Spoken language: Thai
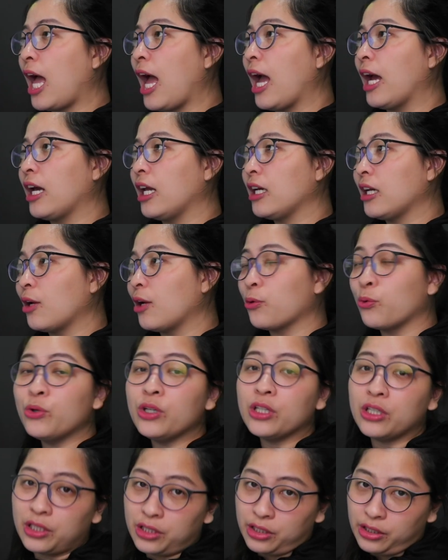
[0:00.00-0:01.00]
ต่างกันกับรุ่น
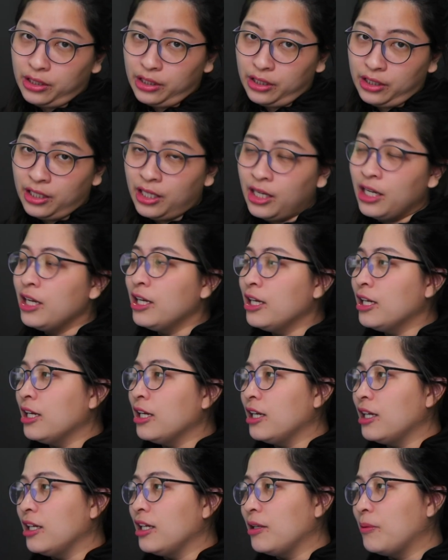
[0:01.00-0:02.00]
อื่
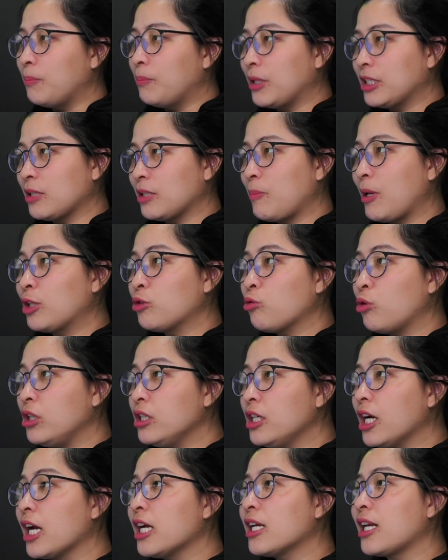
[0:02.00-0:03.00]
นๆ มันจะเป็นตัว
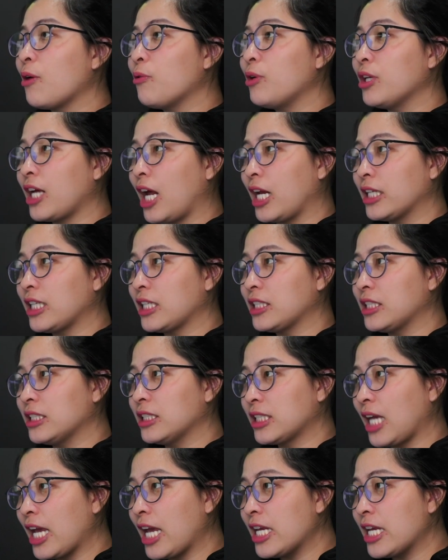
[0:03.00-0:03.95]
เลือกให้เราในการตัดสินใจ